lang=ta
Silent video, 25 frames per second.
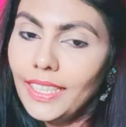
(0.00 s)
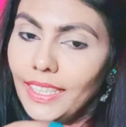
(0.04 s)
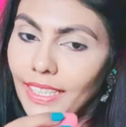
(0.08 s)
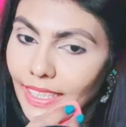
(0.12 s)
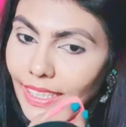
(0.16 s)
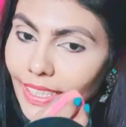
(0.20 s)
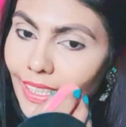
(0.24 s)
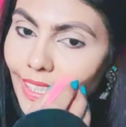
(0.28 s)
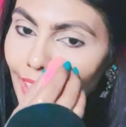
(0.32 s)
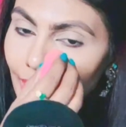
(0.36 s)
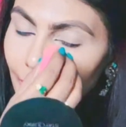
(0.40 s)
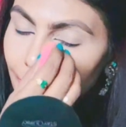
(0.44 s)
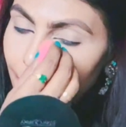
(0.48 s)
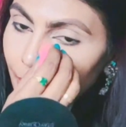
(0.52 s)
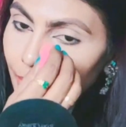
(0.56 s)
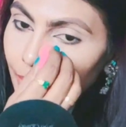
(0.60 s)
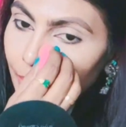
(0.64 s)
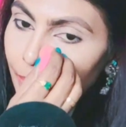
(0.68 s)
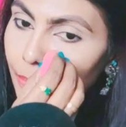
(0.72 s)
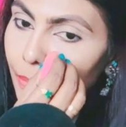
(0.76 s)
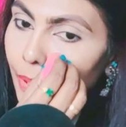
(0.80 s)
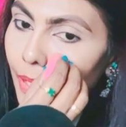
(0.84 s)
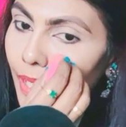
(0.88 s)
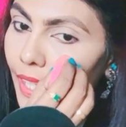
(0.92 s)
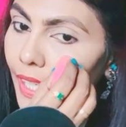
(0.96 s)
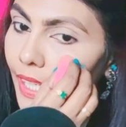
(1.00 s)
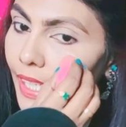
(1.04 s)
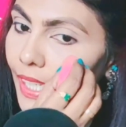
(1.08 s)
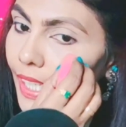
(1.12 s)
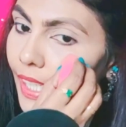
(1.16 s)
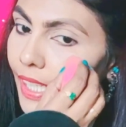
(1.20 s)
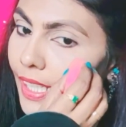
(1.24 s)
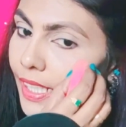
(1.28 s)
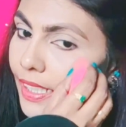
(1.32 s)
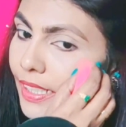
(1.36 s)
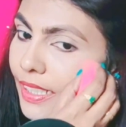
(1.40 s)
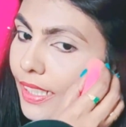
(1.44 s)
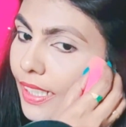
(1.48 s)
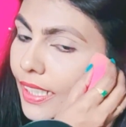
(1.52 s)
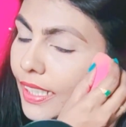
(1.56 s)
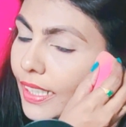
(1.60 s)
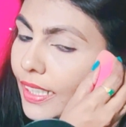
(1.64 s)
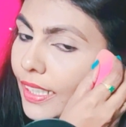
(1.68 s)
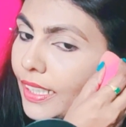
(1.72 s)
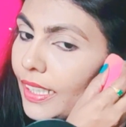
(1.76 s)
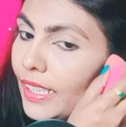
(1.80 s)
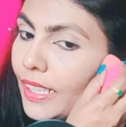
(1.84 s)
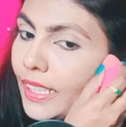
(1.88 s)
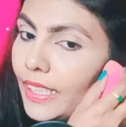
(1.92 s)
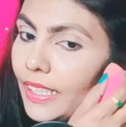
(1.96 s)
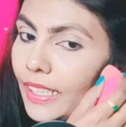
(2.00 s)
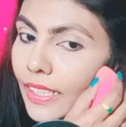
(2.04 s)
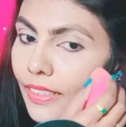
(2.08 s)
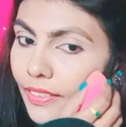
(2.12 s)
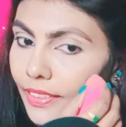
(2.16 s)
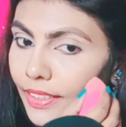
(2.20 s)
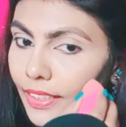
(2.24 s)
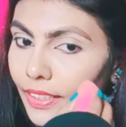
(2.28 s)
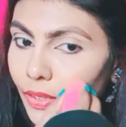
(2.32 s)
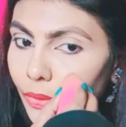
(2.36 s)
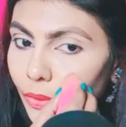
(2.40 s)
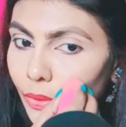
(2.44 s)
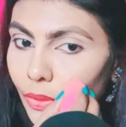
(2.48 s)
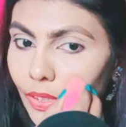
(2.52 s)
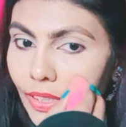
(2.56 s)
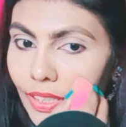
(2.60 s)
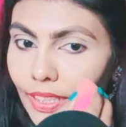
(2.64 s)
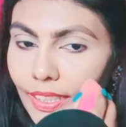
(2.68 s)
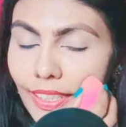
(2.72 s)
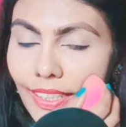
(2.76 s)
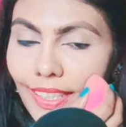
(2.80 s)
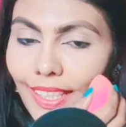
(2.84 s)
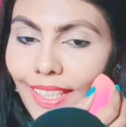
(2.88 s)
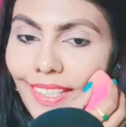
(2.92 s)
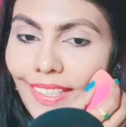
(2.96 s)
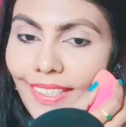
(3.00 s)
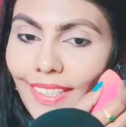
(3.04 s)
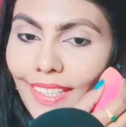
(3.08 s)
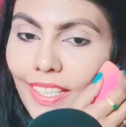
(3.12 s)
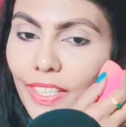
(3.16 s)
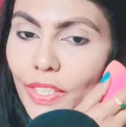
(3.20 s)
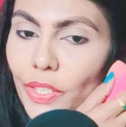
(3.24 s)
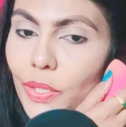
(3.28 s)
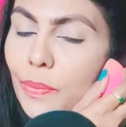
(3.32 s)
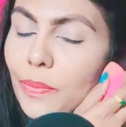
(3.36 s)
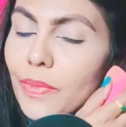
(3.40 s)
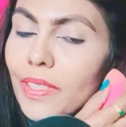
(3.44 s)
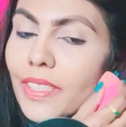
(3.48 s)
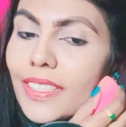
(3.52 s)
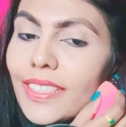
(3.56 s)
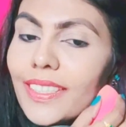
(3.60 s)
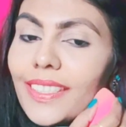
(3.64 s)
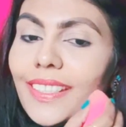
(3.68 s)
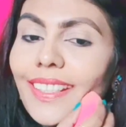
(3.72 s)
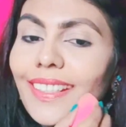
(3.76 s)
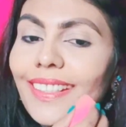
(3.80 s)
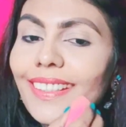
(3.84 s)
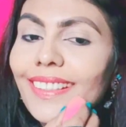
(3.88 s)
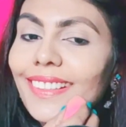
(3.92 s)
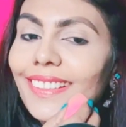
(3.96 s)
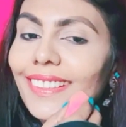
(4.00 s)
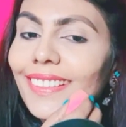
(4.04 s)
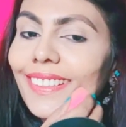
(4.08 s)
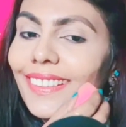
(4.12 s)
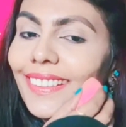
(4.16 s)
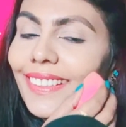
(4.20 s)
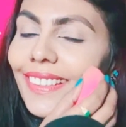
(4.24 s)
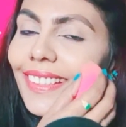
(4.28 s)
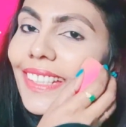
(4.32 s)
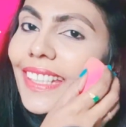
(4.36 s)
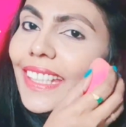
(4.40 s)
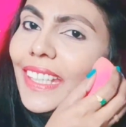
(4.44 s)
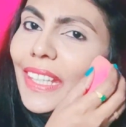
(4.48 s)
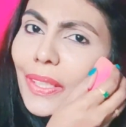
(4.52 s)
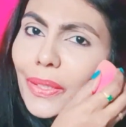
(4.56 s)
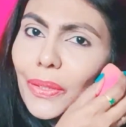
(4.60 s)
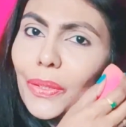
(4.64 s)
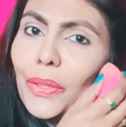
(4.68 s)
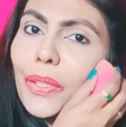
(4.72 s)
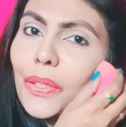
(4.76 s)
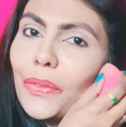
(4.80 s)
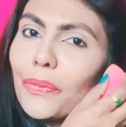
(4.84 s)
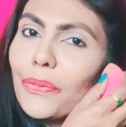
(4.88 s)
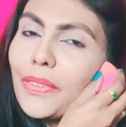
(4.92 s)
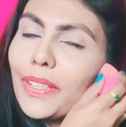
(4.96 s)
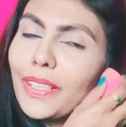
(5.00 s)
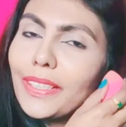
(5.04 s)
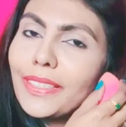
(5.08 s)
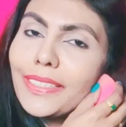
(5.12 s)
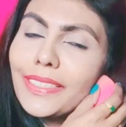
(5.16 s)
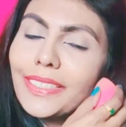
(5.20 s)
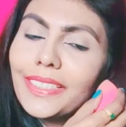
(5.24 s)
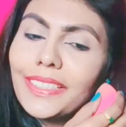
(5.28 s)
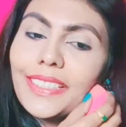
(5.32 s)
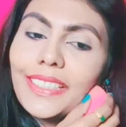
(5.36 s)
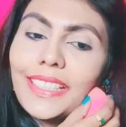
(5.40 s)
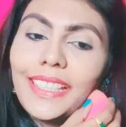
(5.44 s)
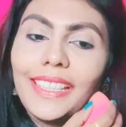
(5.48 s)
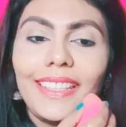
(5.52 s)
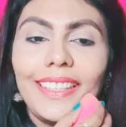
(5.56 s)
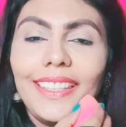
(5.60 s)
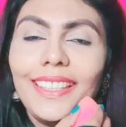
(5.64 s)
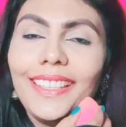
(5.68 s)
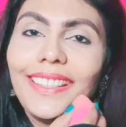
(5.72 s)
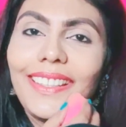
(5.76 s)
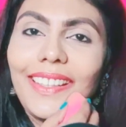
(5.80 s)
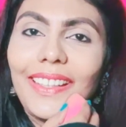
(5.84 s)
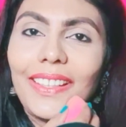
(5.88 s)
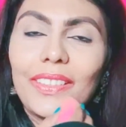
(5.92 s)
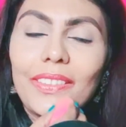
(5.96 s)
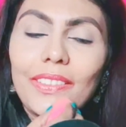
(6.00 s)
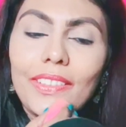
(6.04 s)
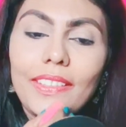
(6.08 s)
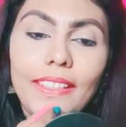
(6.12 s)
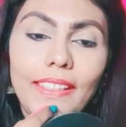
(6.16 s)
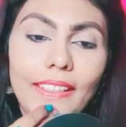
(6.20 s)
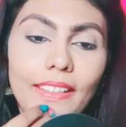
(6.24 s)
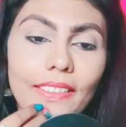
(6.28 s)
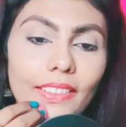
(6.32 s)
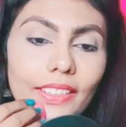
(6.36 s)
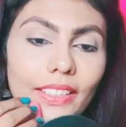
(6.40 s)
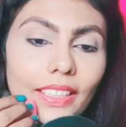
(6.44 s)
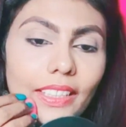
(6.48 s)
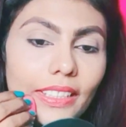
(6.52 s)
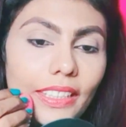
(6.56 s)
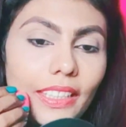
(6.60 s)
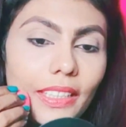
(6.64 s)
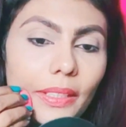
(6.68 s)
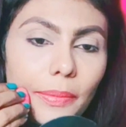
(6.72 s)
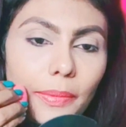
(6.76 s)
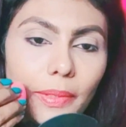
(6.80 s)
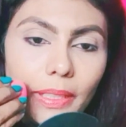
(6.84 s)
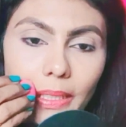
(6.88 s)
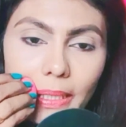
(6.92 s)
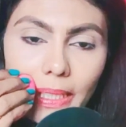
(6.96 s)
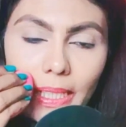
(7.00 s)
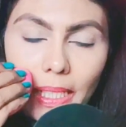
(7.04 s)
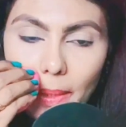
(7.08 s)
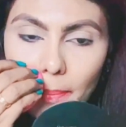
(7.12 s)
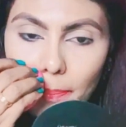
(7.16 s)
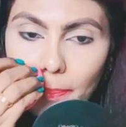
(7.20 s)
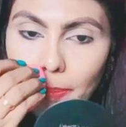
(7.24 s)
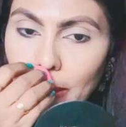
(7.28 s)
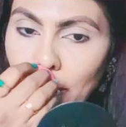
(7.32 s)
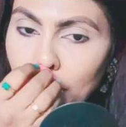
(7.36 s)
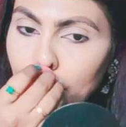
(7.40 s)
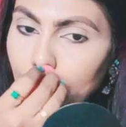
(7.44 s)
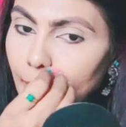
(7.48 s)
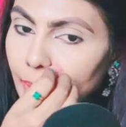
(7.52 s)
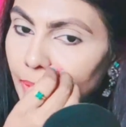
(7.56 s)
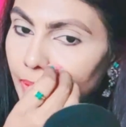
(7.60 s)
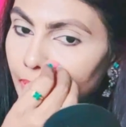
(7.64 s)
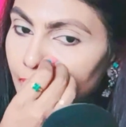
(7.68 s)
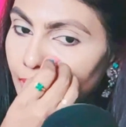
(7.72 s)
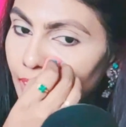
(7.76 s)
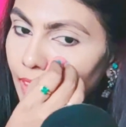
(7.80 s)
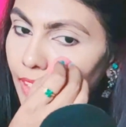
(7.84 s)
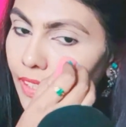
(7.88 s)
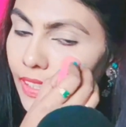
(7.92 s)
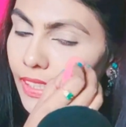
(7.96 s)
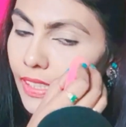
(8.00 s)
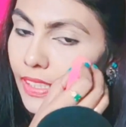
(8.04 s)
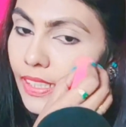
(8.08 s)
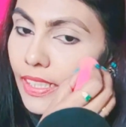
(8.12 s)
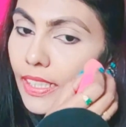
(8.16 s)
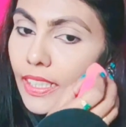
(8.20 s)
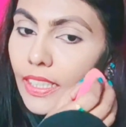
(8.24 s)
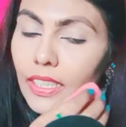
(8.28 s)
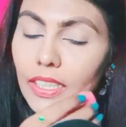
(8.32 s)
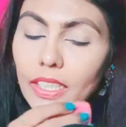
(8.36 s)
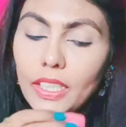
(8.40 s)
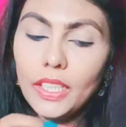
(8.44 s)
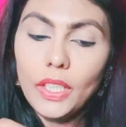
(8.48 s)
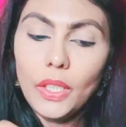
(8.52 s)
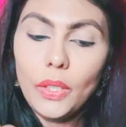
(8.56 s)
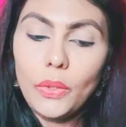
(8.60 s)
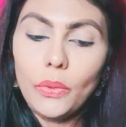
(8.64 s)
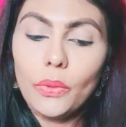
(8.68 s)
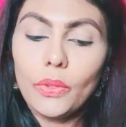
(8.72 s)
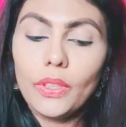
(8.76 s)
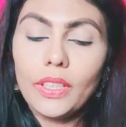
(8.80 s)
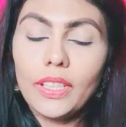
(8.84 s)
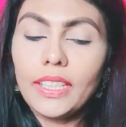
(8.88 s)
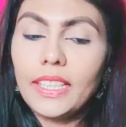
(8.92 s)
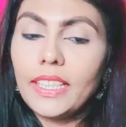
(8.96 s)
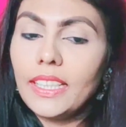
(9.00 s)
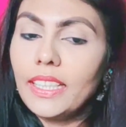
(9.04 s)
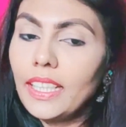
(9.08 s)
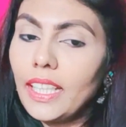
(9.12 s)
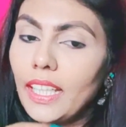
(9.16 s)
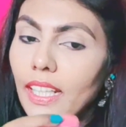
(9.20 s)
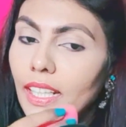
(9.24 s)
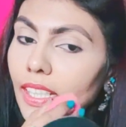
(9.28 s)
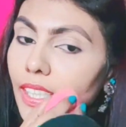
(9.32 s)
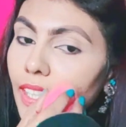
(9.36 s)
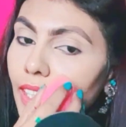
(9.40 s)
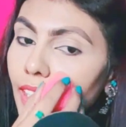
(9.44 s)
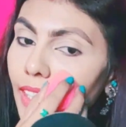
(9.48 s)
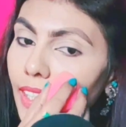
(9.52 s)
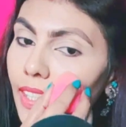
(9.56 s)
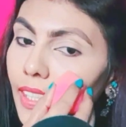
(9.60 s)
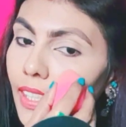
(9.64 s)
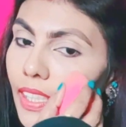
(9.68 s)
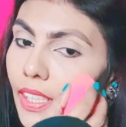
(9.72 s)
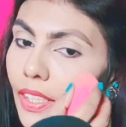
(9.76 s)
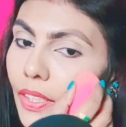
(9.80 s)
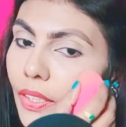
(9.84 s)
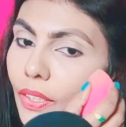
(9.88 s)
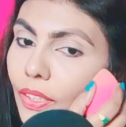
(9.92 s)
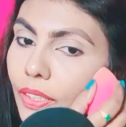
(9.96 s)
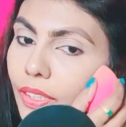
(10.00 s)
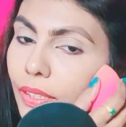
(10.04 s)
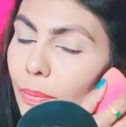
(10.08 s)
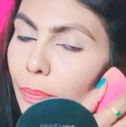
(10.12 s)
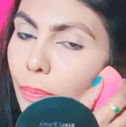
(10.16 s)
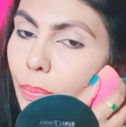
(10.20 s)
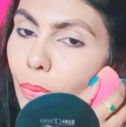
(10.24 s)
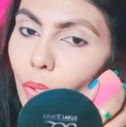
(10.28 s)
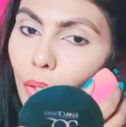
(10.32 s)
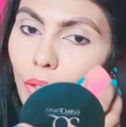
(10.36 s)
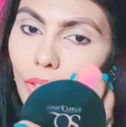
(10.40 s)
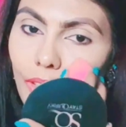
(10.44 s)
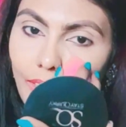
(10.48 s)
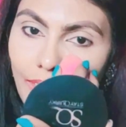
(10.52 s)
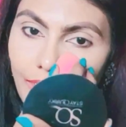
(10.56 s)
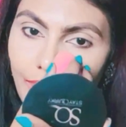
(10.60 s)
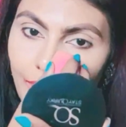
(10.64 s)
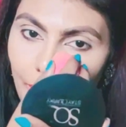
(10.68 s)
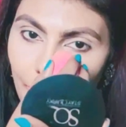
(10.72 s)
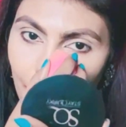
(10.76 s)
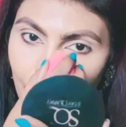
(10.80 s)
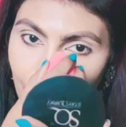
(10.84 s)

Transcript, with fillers: நீங்களே இப்போ ப்ரைடாக இருக்கிறீங்க இல்லை வந்து உங்களுக்கு என்கேஜ்மெண்ட் நடக்குது ஏதோ ஒரு ஃபங்க்ஷன் எதுனாலும் நீங்கள் வந்து இந்த மாதிரி அப்ளை பண்ணீங்கன்னா உங்களுக்கு நிறைய நேரம் அந்த ப்ராடக்ட்